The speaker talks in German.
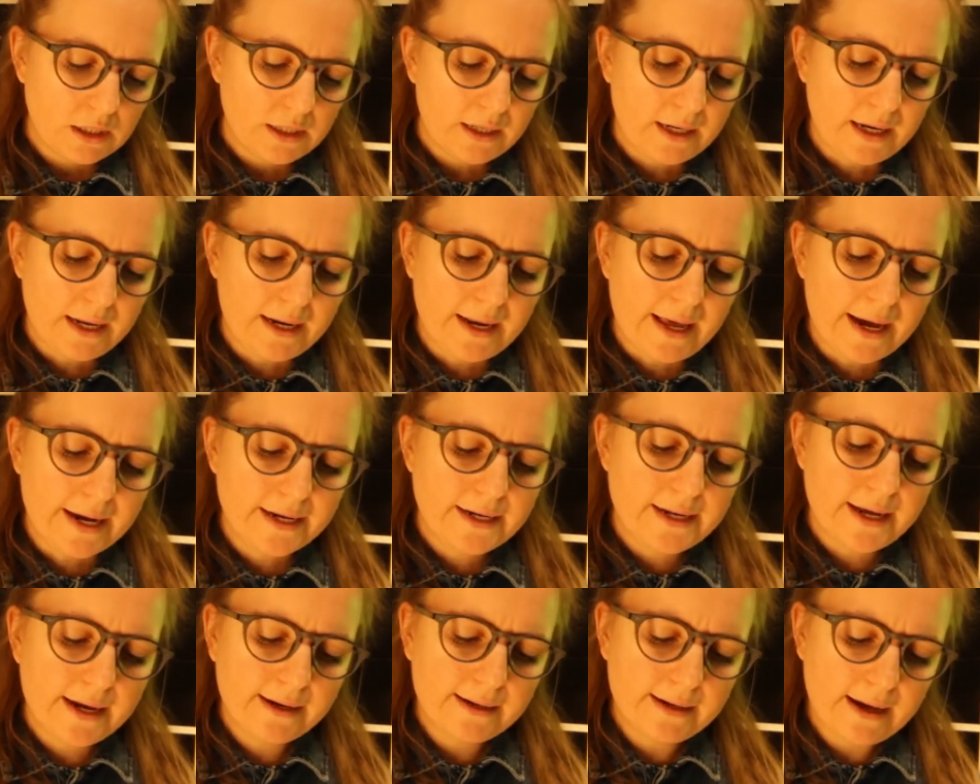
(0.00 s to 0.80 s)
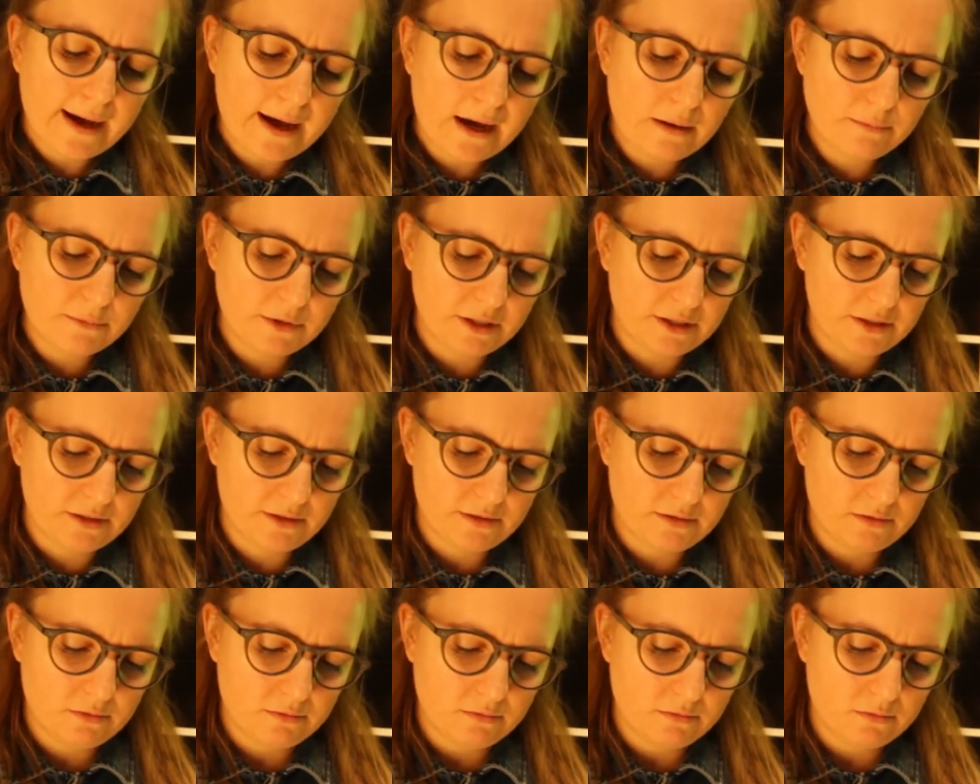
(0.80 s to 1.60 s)
Allein er kam
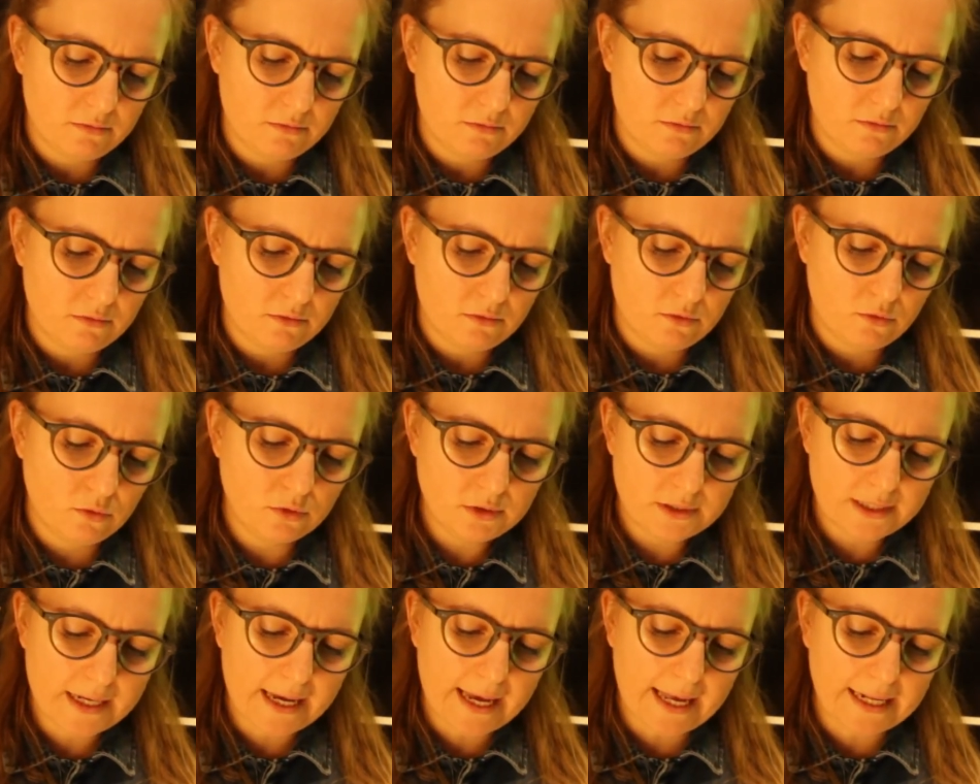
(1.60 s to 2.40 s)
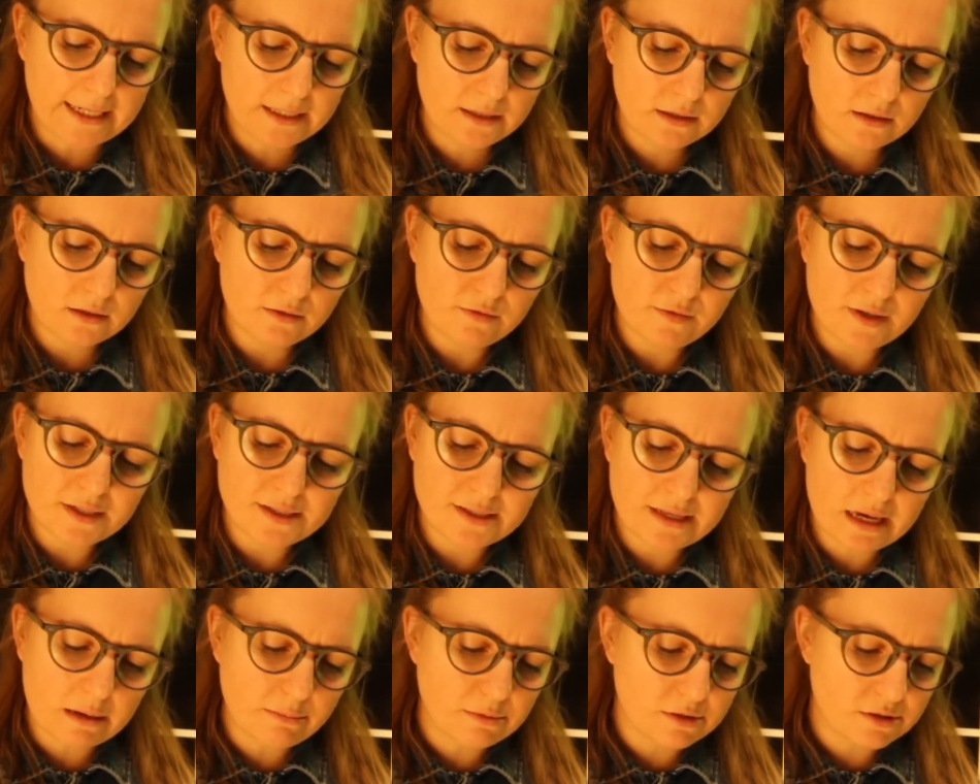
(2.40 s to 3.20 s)
nicht. Und der ältere war
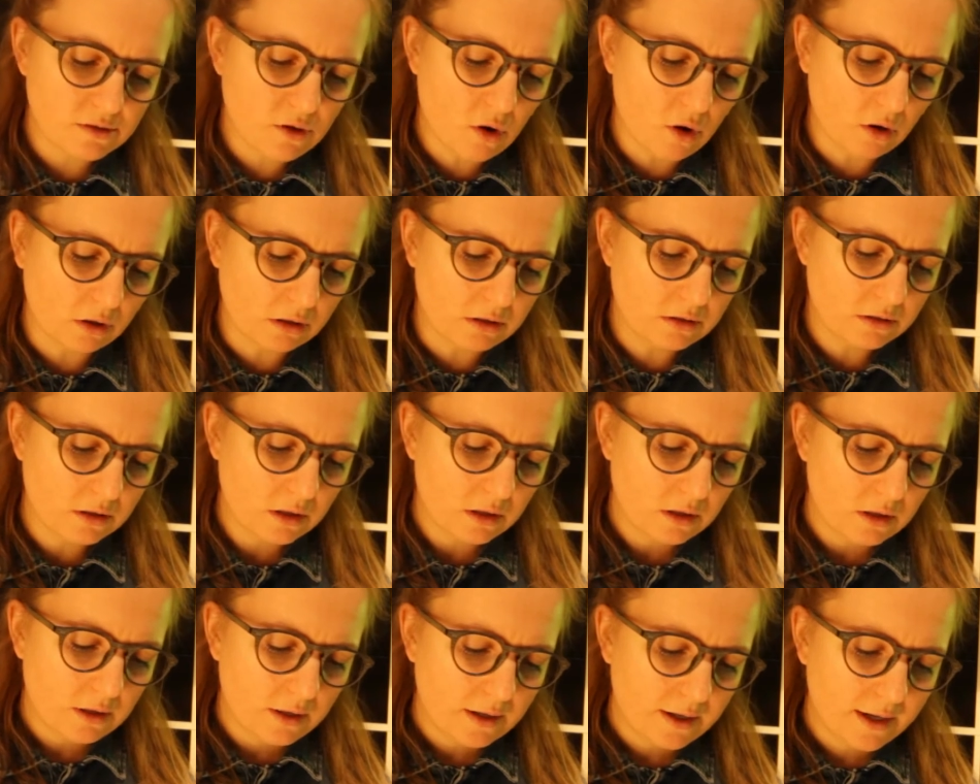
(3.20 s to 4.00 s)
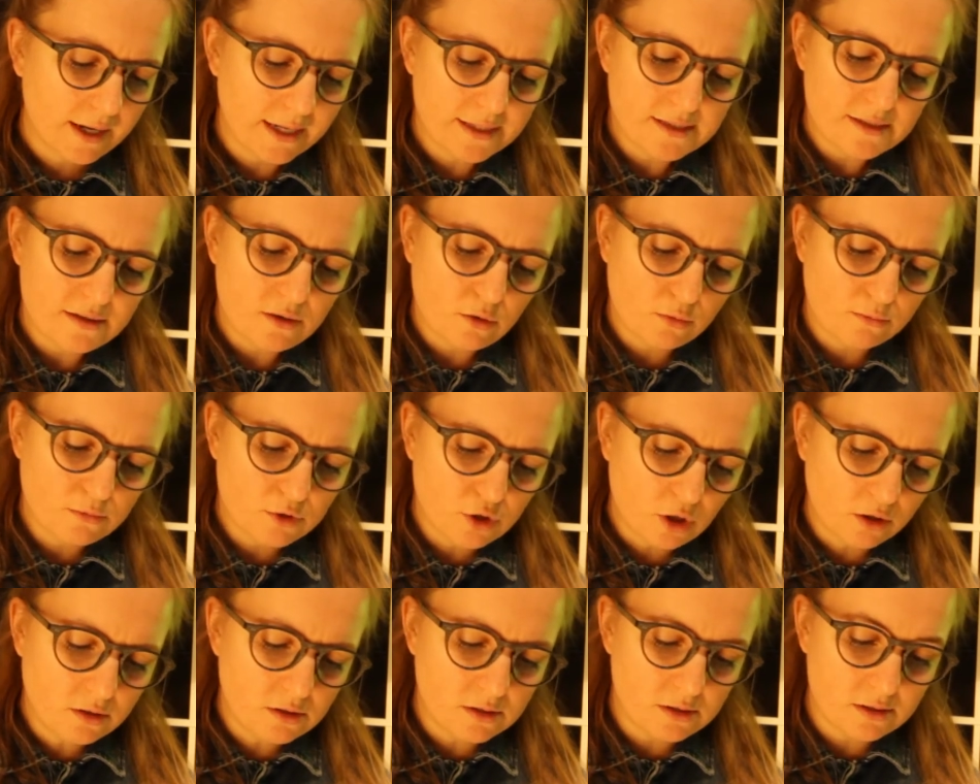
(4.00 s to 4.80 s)
sehr besorgt, als er
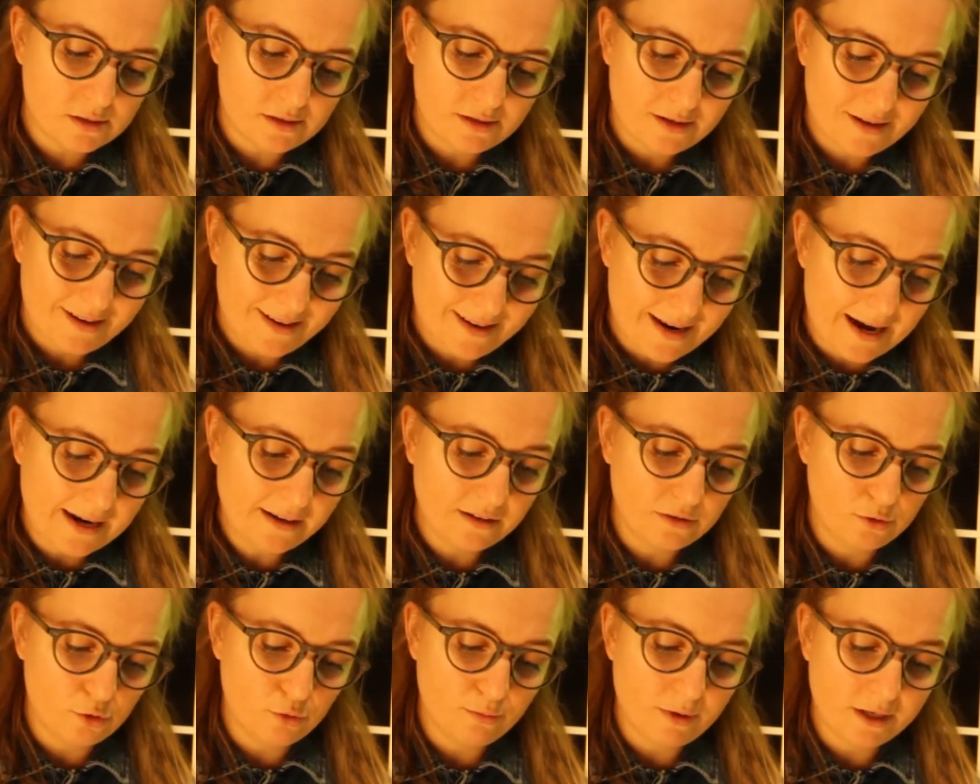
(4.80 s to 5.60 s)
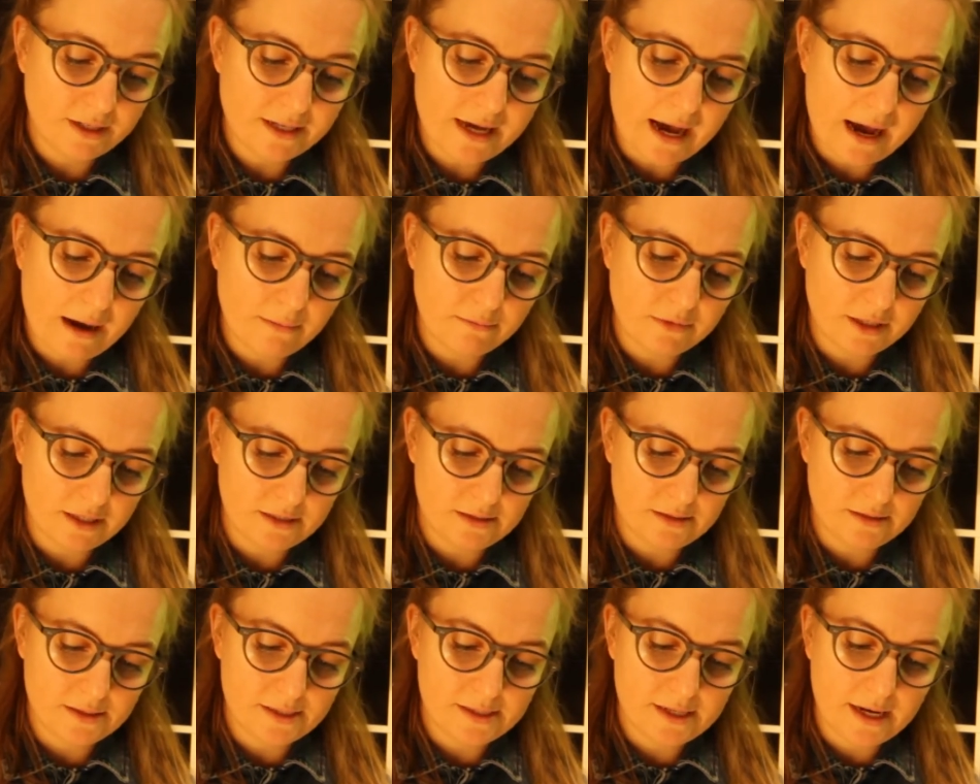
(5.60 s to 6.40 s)
umsonst lange über die
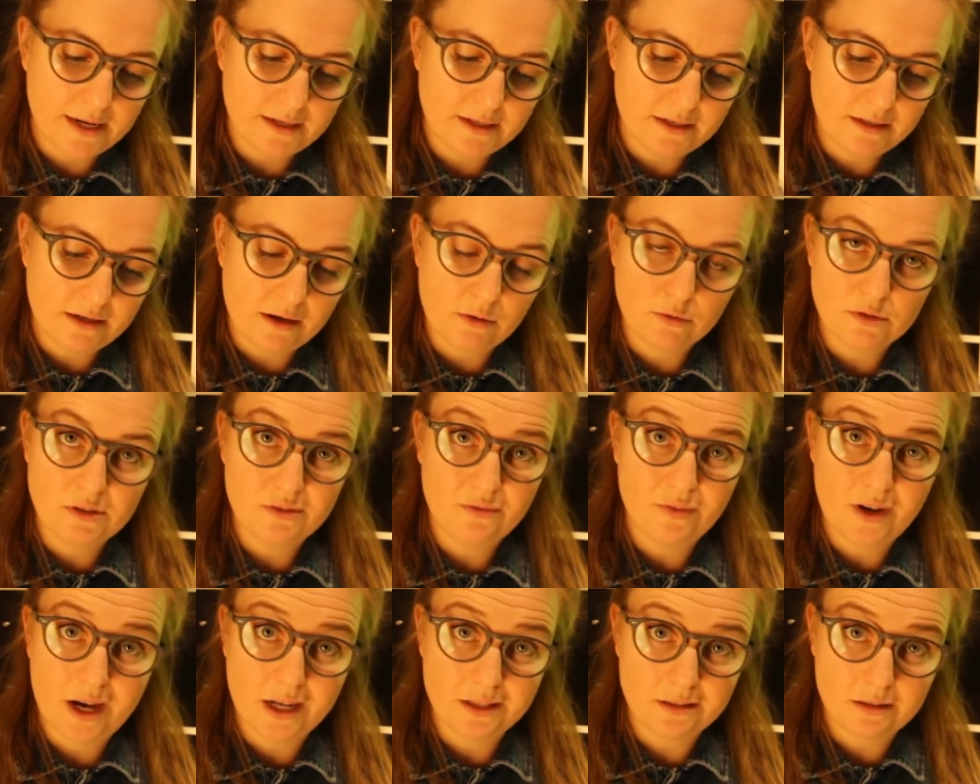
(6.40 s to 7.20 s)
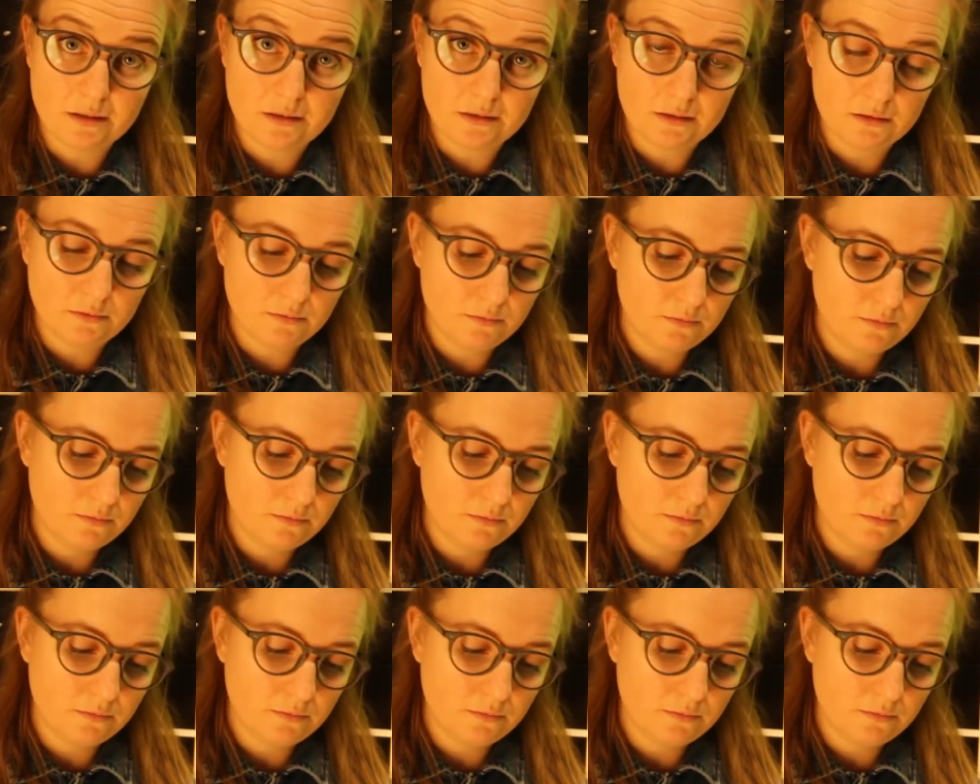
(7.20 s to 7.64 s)
Abendessenzeit hinaus wartete.